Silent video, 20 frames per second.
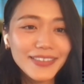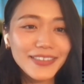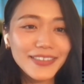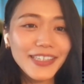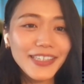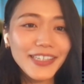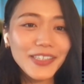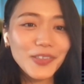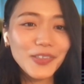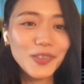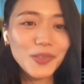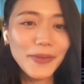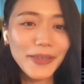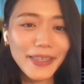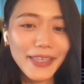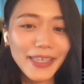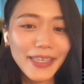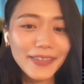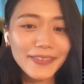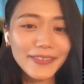次に取る
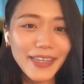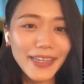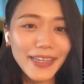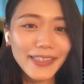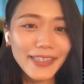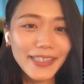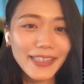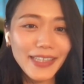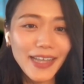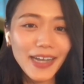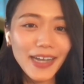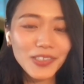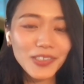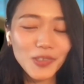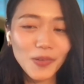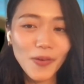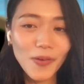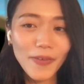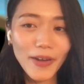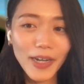べき具体的な
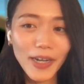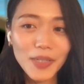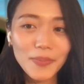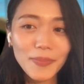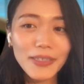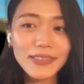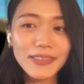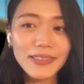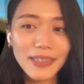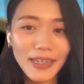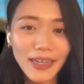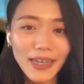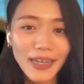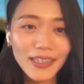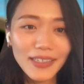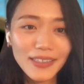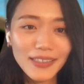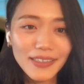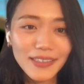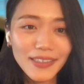アクションは分かりました
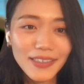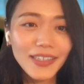か？